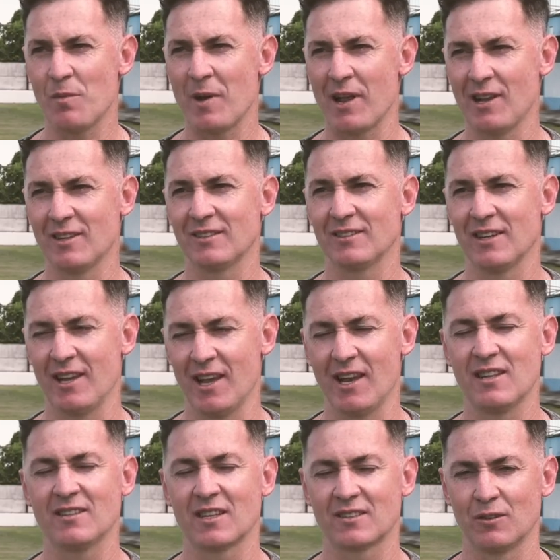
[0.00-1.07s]
uma
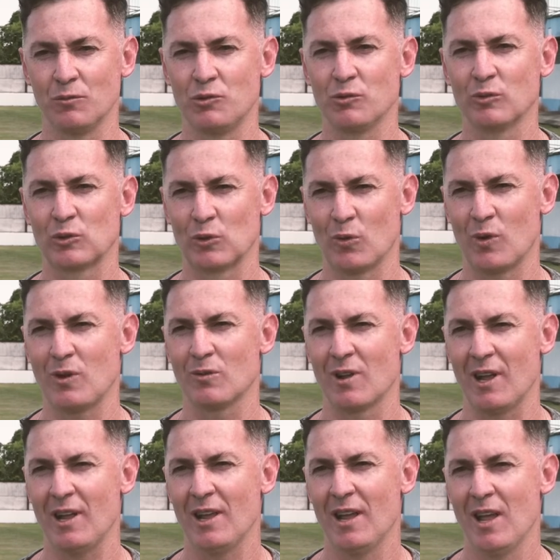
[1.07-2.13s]
realização de um sonho,
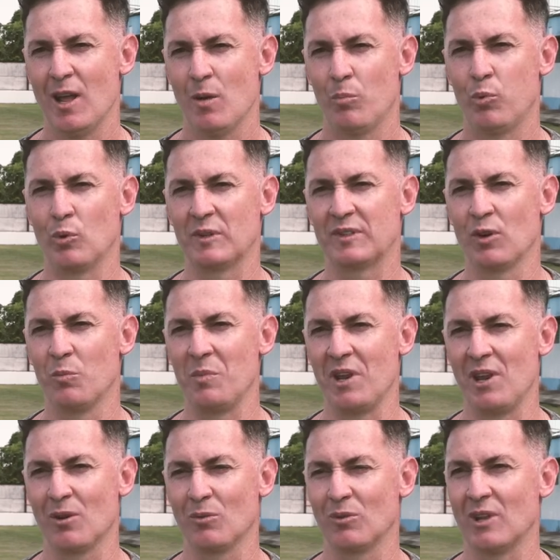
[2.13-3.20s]
né? por ser um
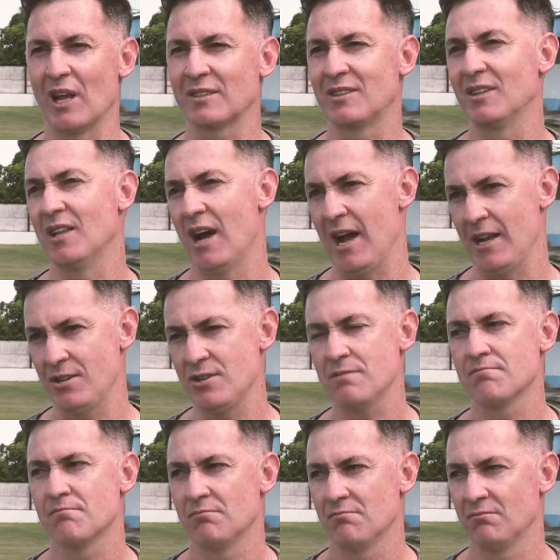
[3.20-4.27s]
menino da cidade,
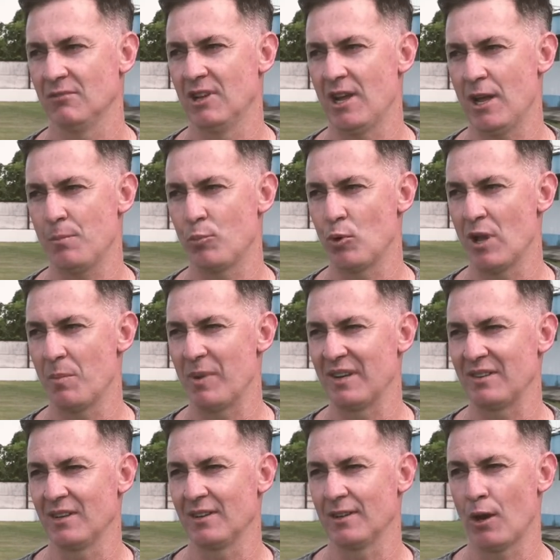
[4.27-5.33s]
né? por
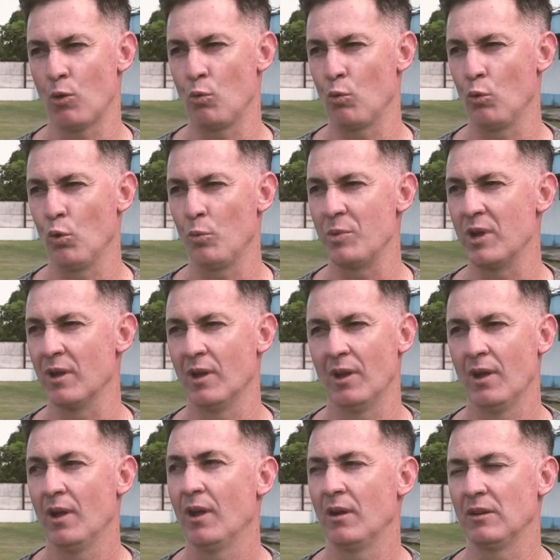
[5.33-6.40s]
representar o clube
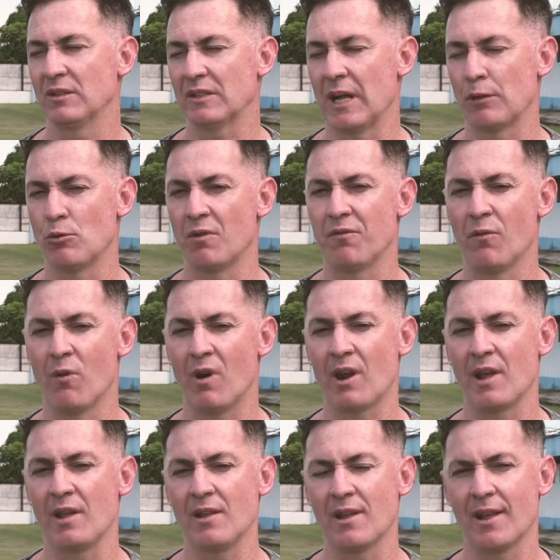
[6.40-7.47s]
estado
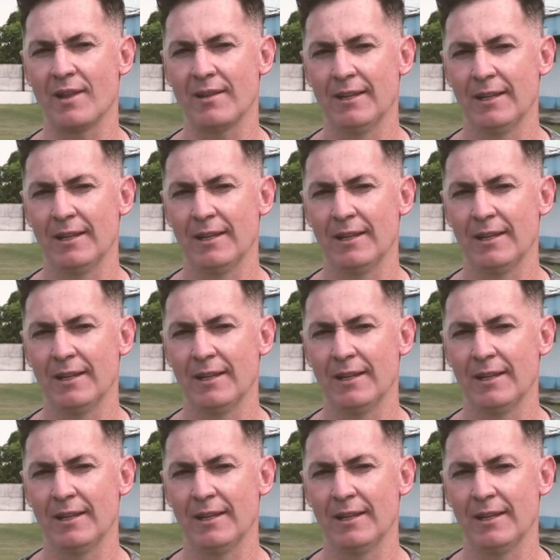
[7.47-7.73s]
afora aí, né?